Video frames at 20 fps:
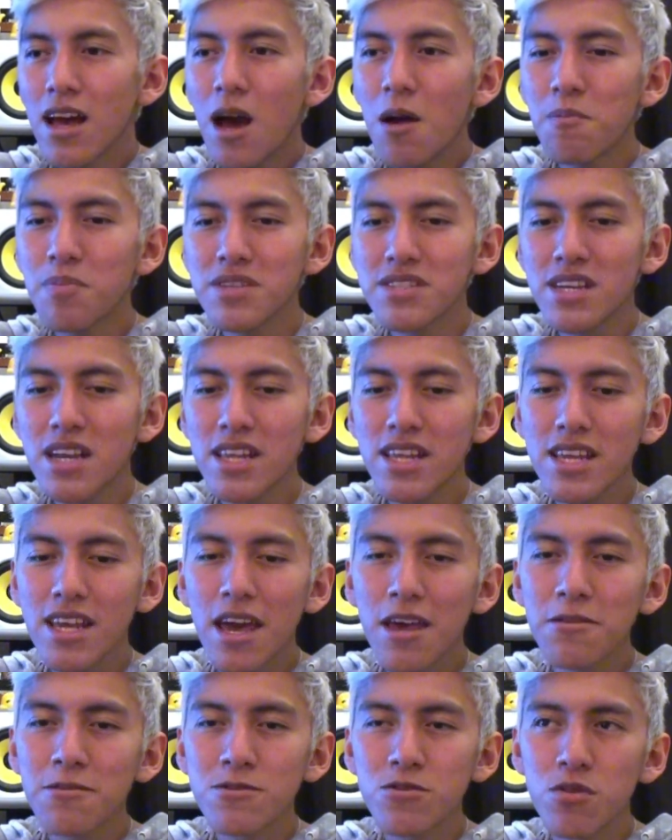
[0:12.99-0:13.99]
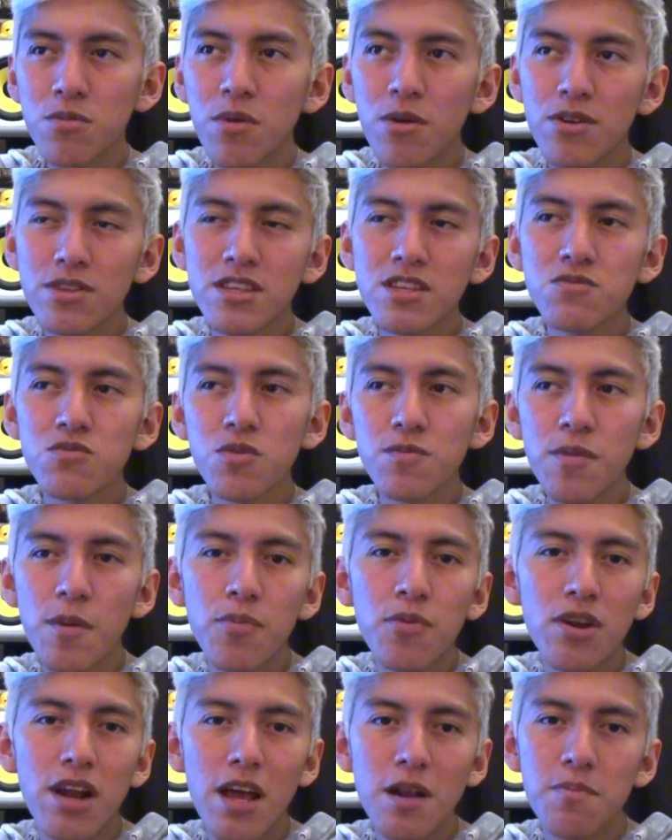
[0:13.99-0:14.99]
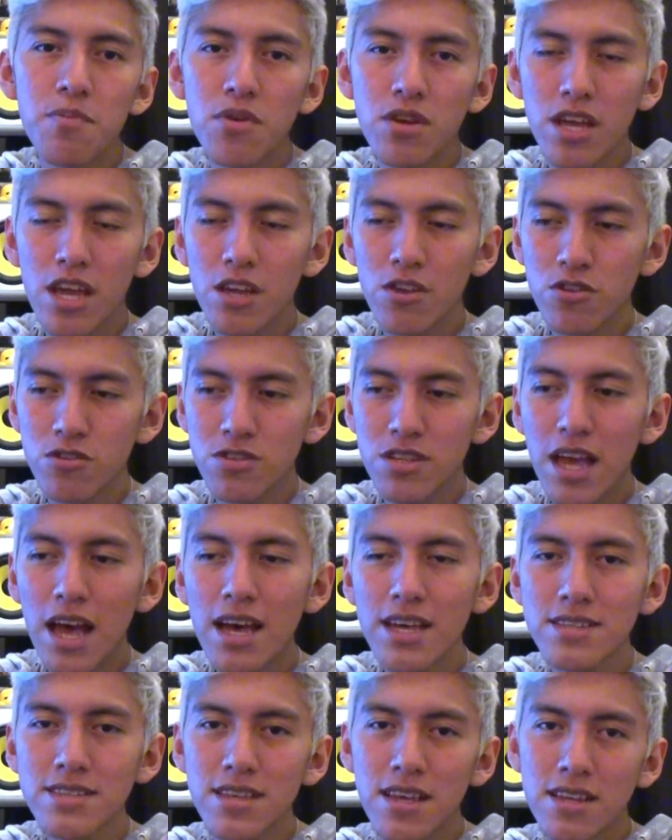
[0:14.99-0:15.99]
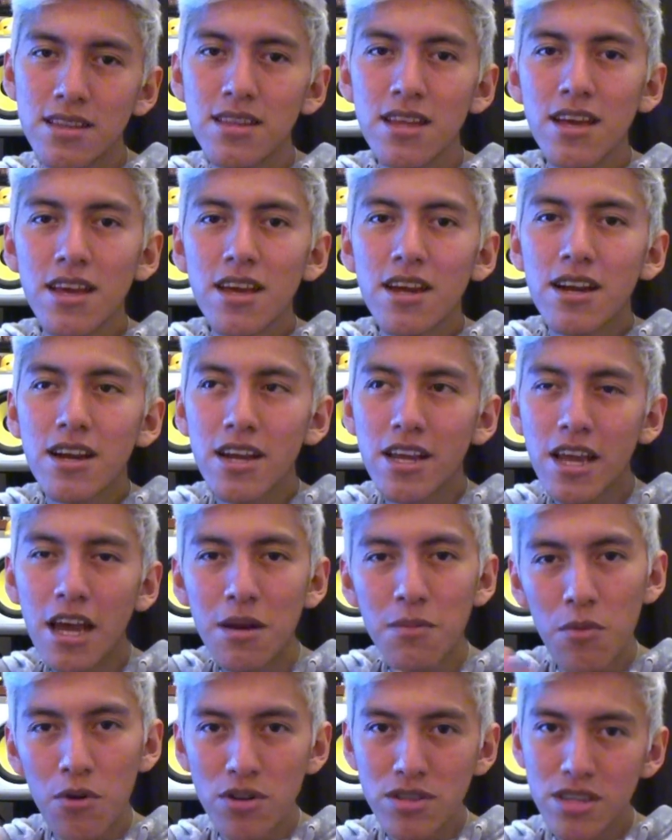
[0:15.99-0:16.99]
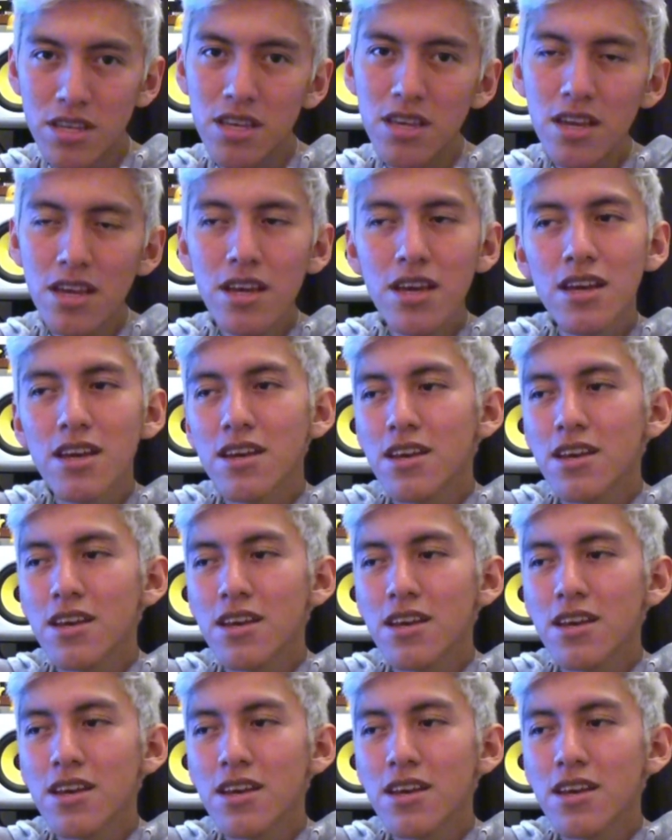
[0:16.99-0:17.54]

a pesar de que Adult Swim ahorita es muy popular porque ellos hacen Rick and Morty,